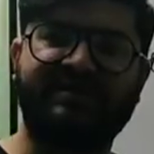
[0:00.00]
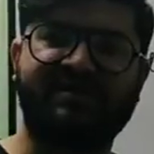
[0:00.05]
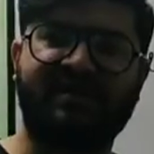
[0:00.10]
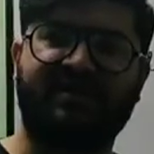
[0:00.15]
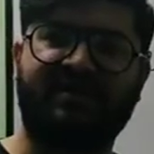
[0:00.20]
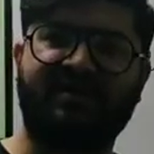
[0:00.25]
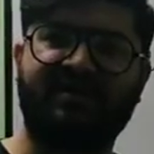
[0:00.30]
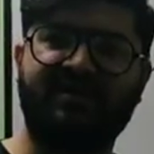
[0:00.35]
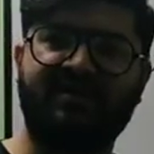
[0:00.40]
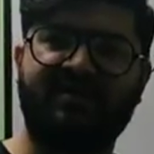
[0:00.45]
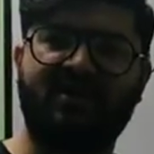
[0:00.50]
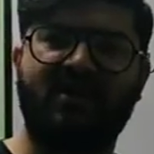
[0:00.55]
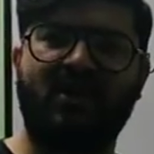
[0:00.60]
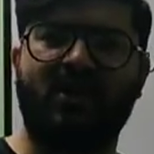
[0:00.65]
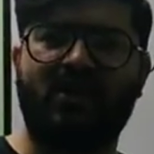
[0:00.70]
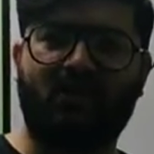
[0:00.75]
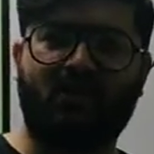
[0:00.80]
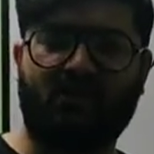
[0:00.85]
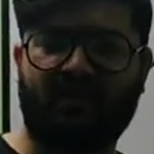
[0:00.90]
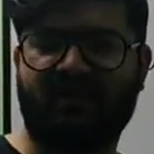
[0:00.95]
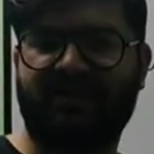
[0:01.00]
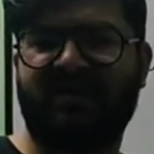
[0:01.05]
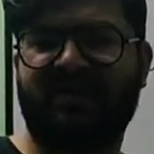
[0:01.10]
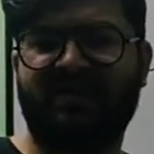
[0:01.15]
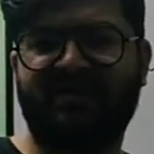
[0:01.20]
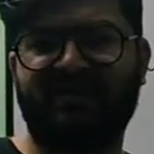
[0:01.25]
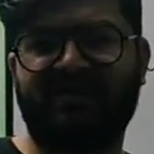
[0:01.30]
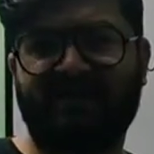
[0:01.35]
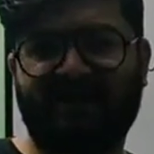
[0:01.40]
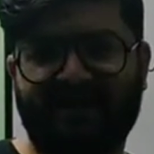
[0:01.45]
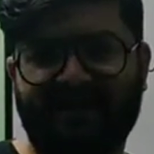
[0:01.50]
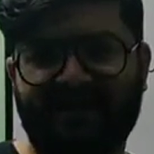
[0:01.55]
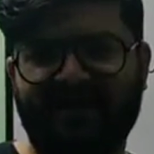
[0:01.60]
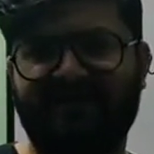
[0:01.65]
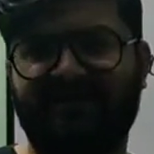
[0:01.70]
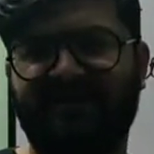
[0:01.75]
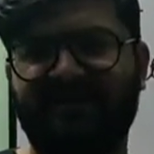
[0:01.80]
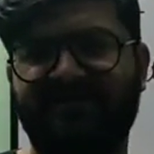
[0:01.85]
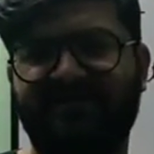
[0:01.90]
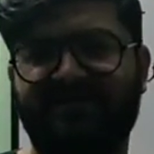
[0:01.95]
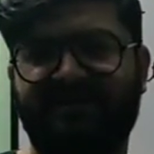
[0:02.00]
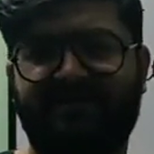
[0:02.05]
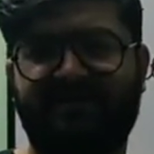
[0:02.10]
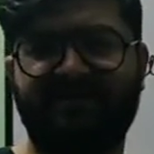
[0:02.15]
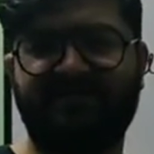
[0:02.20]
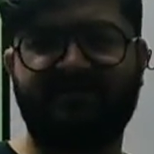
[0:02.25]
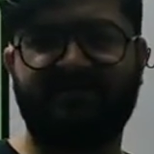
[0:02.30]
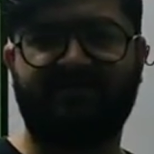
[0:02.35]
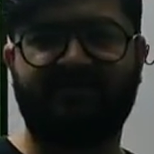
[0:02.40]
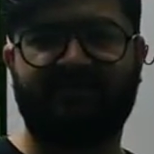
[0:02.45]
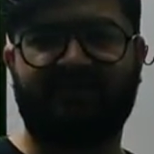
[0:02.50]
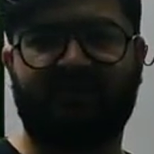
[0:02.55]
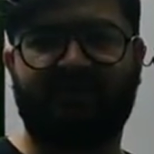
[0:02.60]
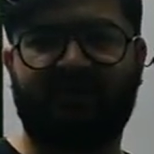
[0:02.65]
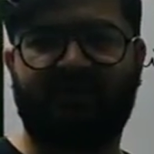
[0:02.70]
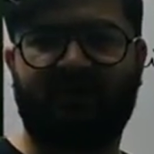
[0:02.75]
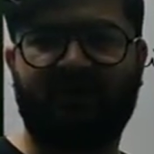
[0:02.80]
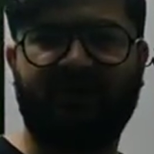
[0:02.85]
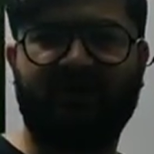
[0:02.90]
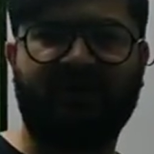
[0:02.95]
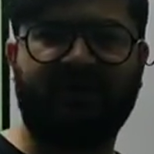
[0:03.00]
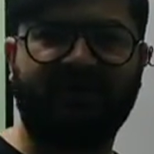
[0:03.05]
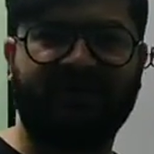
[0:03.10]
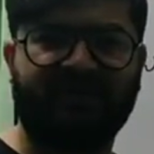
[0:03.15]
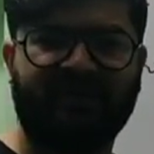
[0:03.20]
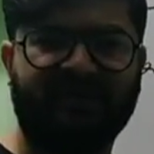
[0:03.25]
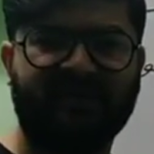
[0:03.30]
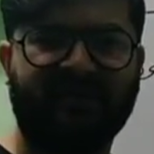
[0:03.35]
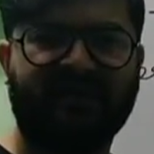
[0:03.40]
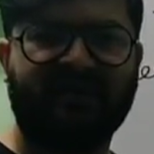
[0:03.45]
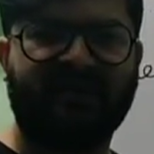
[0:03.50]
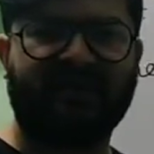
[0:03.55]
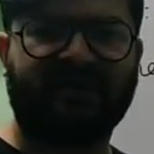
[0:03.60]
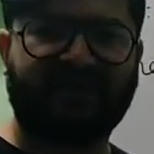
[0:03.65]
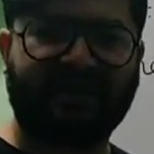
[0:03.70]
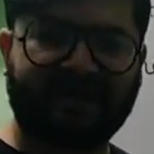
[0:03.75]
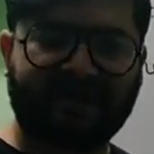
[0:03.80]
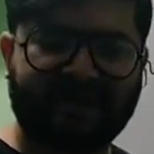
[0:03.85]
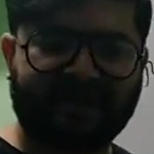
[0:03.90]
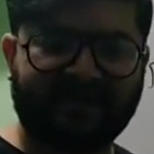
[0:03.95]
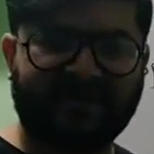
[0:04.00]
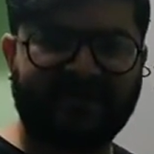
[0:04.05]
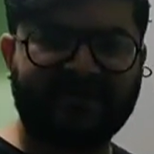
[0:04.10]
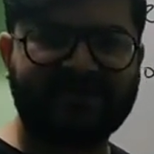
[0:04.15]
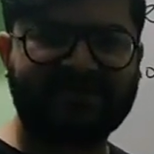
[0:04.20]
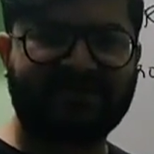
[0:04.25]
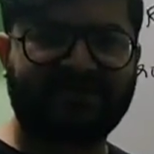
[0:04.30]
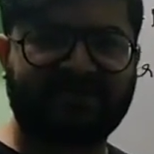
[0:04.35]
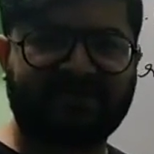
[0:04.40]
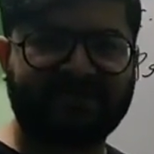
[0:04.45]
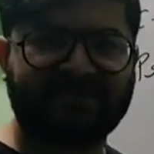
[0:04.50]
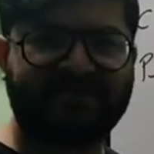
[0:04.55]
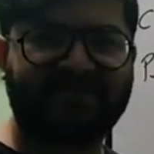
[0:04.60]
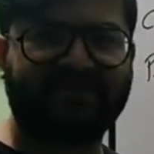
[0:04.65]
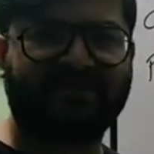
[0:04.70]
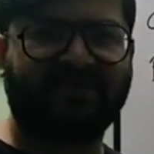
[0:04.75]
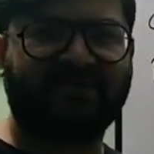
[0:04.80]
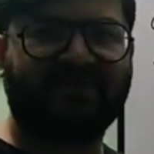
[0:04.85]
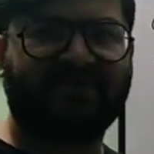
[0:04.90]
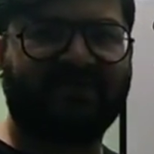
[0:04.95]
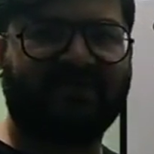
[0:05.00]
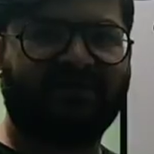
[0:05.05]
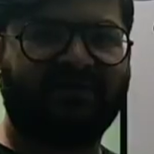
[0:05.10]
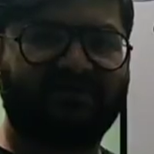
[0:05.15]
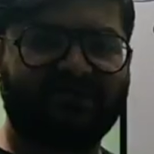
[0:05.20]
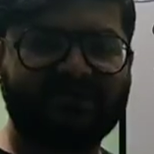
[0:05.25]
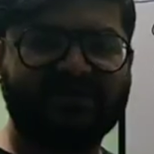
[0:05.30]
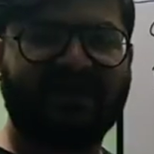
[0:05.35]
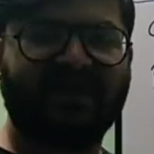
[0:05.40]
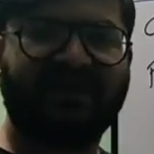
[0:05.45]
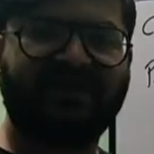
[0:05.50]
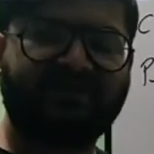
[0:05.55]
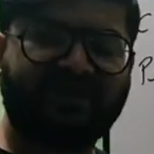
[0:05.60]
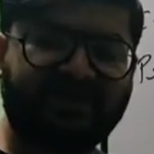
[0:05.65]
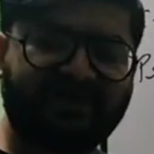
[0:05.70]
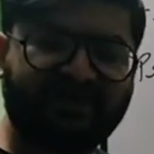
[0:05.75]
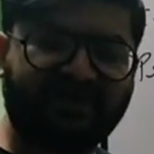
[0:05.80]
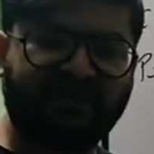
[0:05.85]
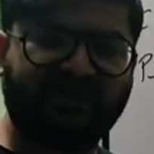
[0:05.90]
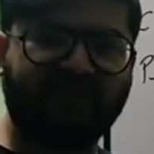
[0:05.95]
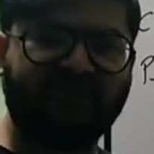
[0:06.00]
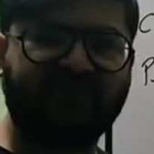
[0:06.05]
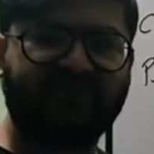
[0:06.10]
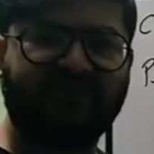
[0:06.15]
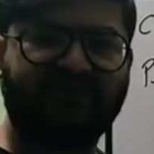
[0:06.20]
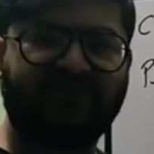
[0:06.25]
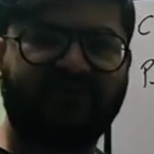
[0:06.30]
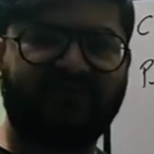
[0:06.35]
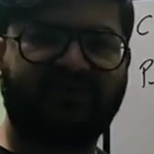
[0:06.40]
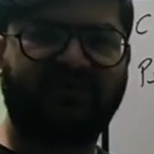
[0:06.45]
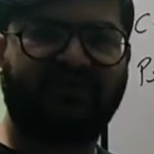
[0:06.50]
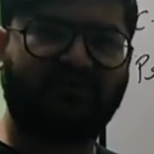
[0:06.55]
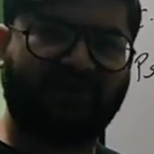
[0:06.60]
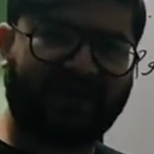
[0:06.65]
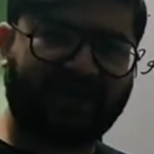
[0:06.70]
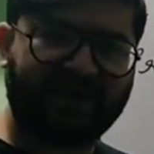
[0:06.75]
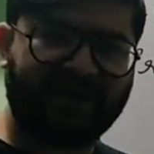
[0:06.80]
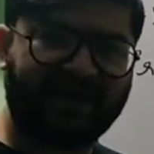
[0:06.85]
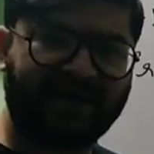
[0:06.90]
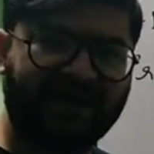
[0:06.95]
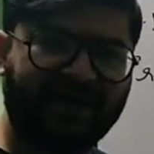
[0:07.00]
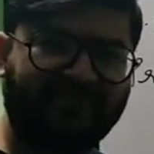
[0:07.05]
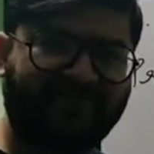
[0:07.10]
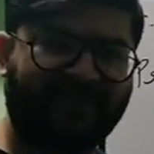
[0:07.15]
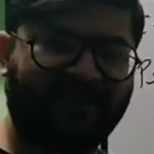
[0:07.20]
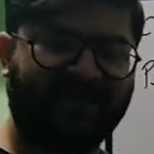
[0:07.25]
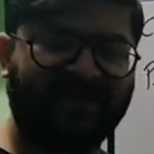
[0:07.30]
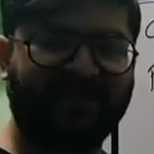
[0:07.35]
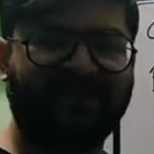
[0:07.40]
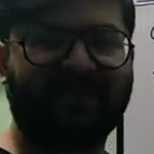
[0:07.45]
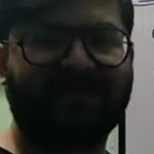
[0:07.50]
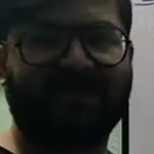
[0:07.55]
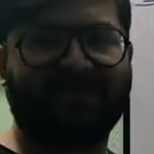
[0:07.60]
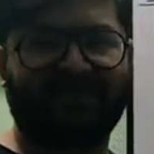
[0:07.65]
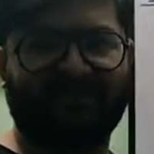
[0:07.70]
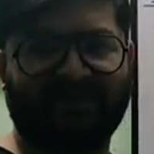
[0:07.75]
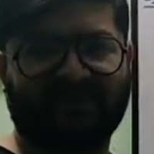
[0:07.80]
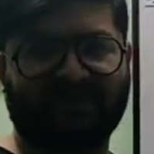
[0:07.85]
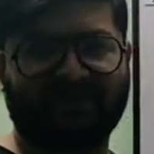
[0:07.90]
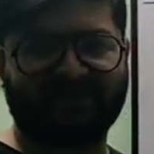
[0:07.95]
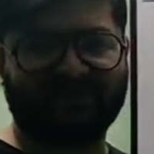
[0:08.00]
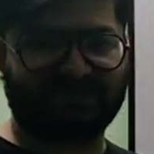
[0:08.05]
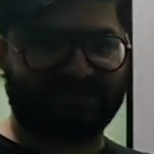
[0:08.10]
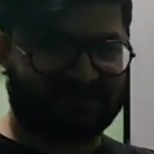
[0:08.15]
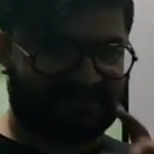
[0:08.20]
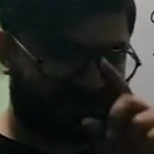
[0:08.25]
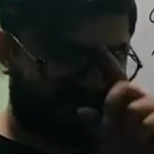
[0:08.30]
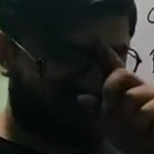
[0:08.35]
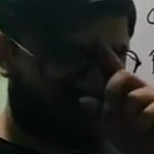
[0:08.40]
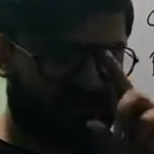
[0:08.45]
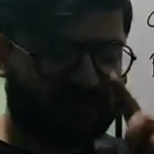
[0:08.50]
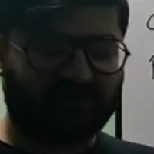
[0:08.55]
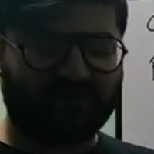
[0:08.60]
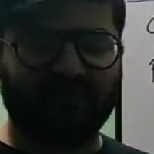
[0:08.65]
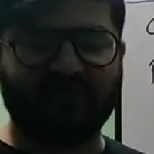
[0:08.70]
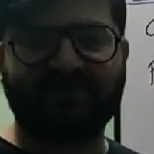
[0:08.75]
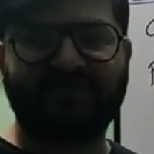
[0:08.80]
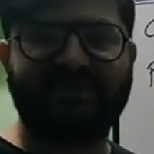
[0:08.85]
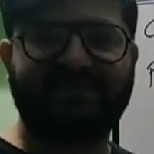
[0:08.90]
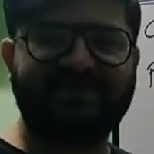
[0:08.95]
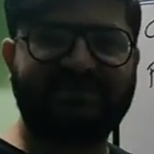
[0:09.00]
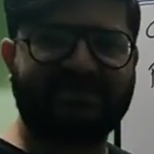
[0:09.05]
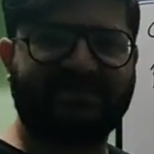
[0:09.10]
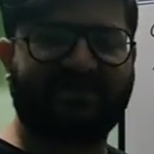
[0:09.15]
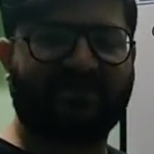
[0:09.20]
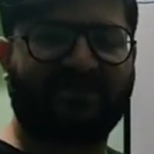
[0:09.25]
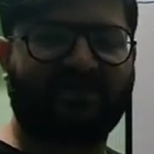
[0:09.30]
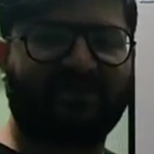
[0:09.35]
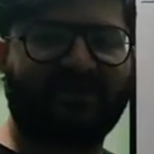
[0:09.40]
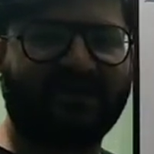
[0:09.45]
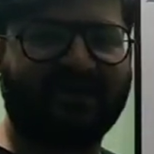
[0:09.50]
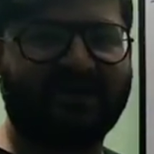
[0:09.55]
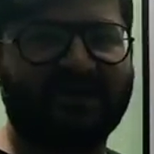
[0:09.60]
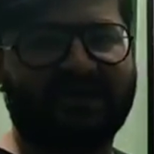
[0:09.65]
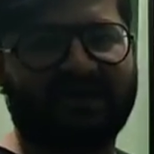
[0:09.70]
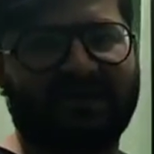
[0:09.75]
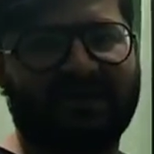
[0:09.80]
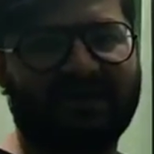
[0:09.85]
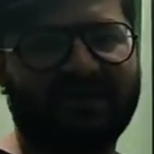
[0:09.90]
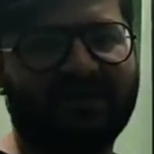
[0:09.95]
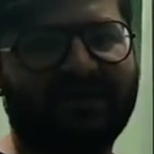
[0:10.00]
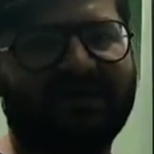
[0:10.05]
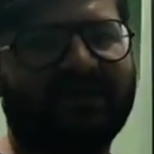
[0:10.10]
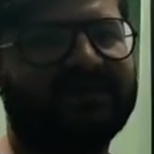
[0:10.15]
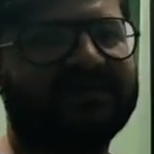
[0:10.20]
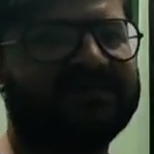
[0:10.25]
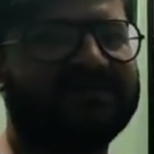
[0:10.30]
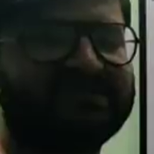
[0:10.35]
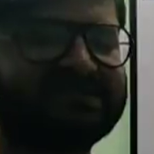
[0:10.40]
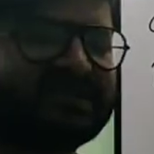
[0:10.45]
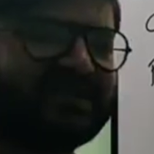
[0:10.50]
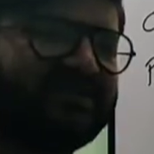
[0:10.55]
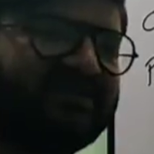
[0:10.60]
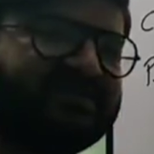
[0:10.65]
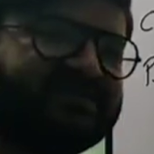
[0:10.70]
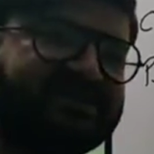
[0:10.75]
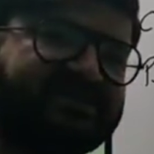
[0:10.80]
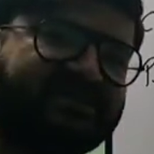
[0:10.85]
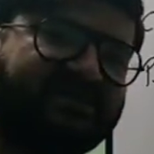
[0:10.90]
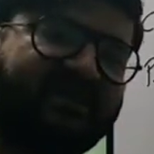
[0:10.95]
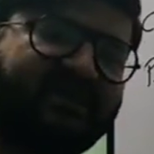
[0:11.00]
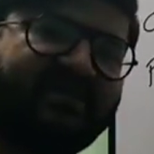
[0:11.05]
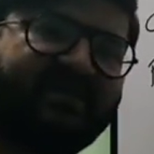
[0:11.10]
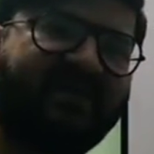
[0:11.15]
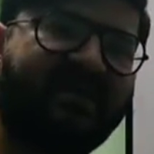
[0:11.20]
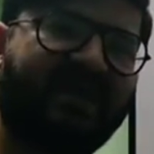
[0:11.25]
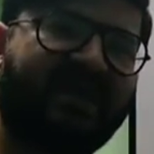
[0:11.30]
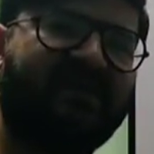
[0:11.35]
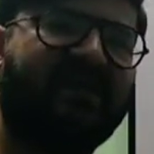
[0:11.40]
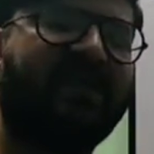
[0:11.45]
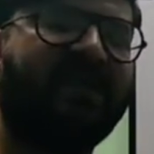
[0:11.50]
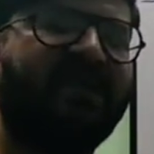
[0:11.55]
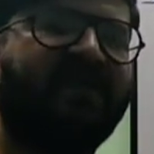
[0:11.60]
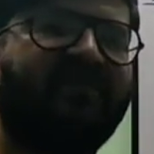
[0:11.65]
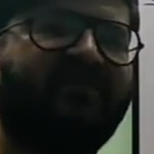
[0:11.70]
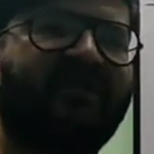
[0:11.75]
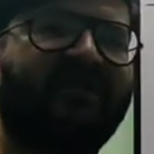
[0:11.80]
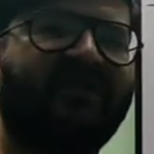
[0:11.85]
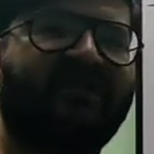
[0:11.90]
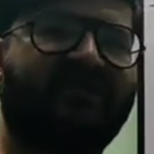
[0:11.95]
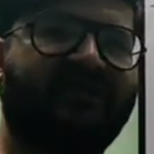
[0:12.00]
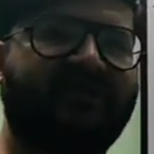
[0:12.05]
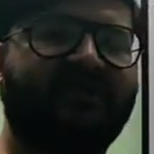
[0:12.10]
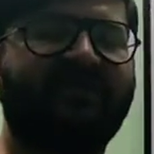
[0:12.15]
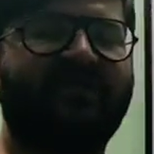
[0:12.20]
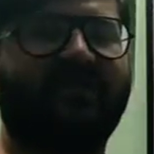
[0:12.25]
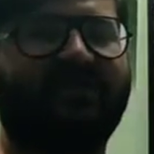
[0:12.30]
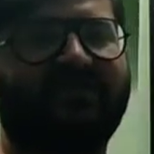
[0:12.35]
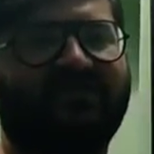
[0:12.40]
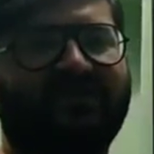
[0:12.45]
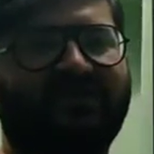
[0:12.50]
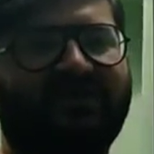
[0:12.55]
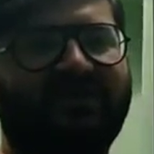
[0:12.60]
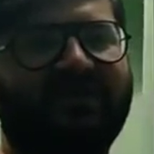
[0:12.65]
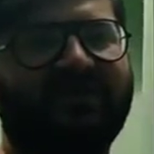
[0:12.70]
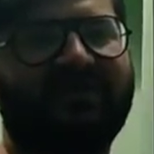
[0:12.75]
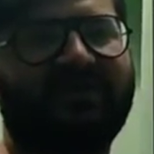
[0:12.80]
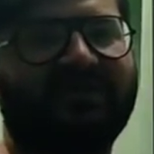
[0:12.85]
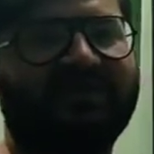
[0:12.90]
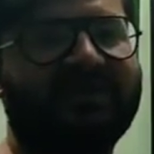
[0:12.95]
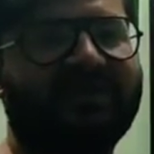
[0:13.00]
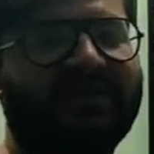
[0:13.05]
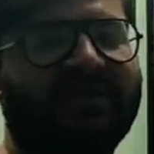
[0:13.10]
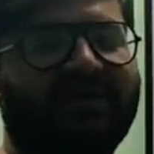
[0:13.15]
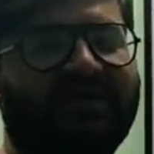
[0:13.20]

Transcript: ऐसा था व्हाट आर द कैरेक्टरिस्टिक्स व्हाट आर द कैरेक्टरिस्टिक्स विच कैन बी यूज टू आइडेंटिफाई अ केमिकल चेंज कौन से ऐसे प्रॉपर्टीज है जिसके बेसिस पे हम ये आइडेंटिफाई कर सकते कि